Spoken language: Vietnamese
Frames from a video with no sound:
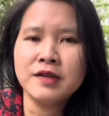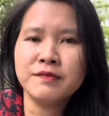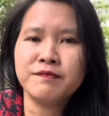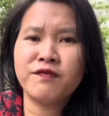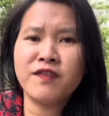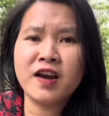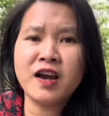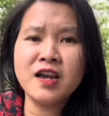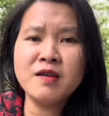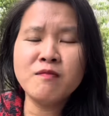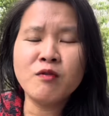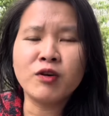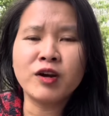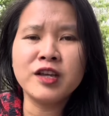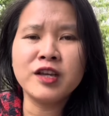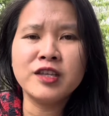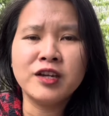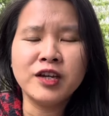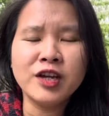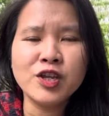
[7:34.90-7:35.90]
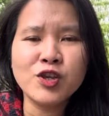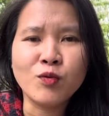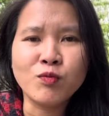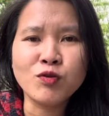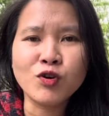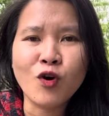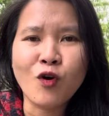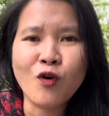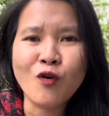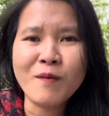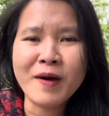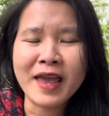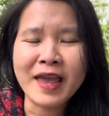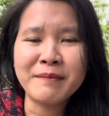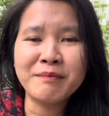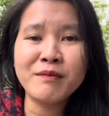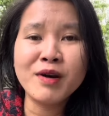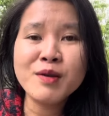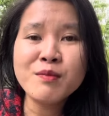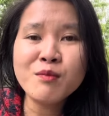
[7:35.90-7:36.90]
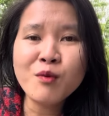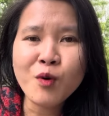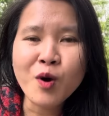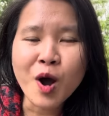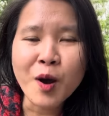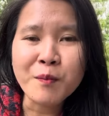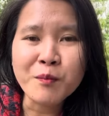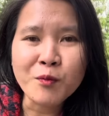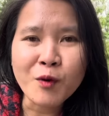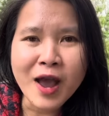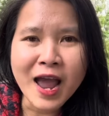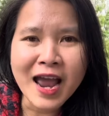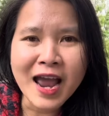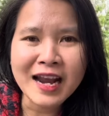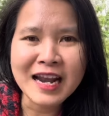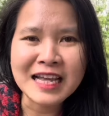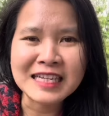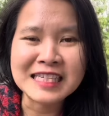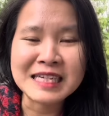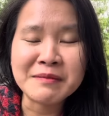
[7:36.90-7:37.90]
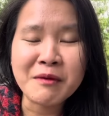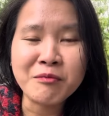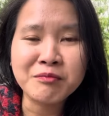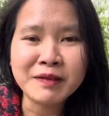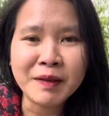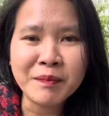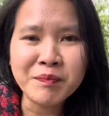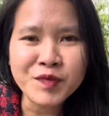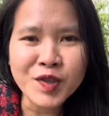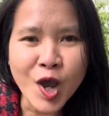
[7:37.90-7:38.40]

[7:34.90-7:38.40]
với một cái những cái dụng cụ mà em mới mua hôm qua là xà bông tắm